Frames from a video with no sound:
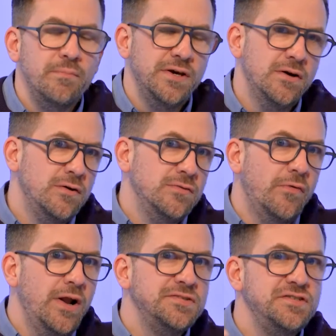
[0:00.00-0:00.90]
Mais euh,
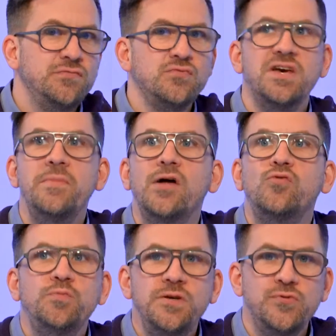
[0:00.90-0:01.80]
voilà, si vous aimez
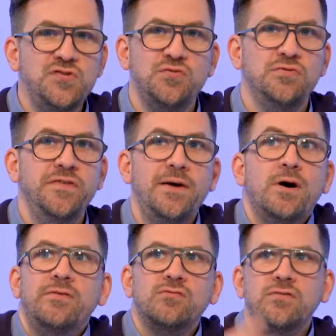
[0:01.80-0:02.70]
un tout petit peu cet univers,
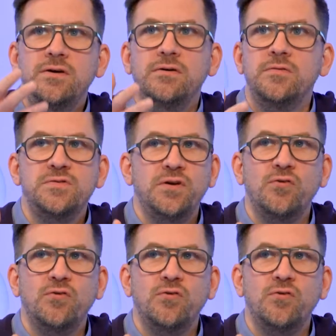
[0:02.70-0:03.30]
ben, on va retrouver, je